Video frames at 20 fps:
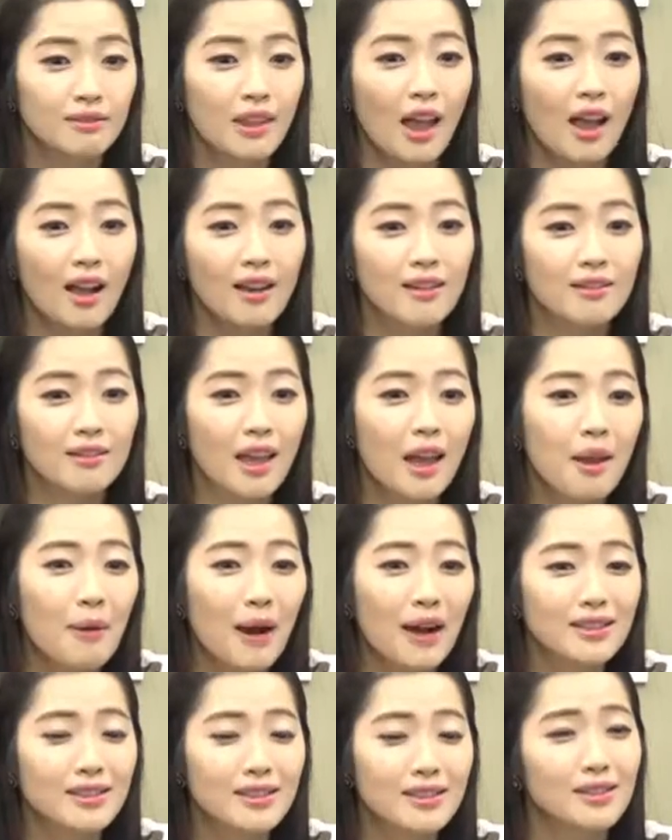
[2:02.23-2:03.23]
내, 내
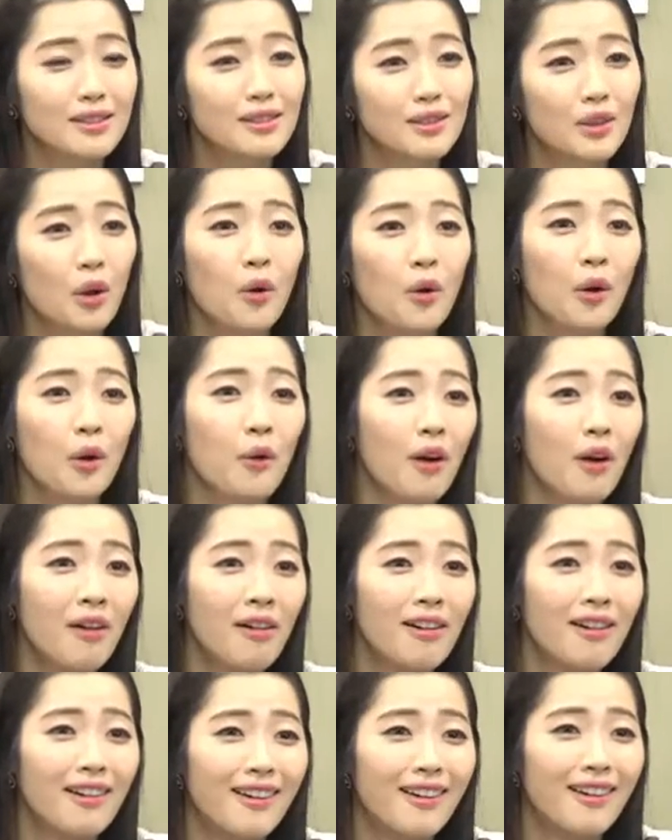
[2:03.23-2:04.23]
방이
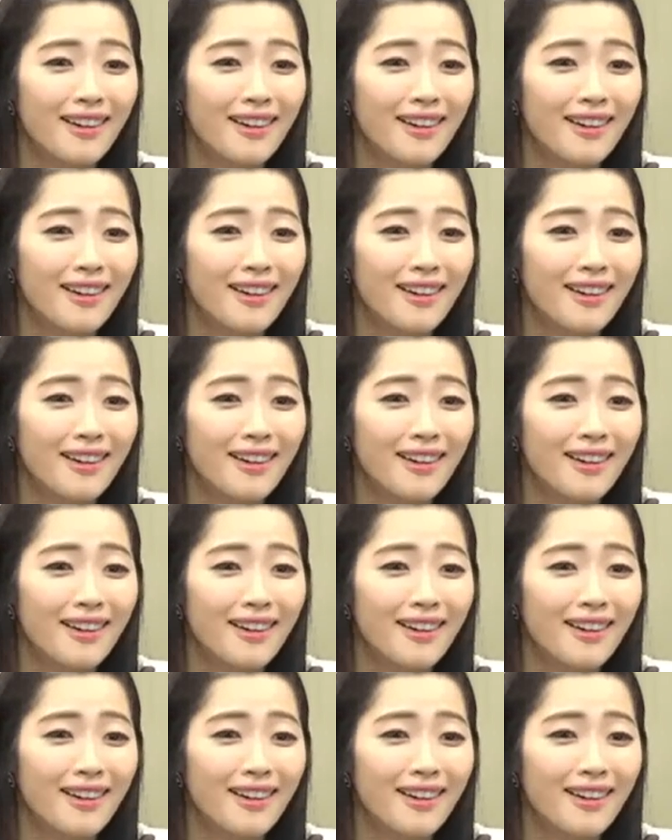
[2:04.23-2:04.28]
더러워?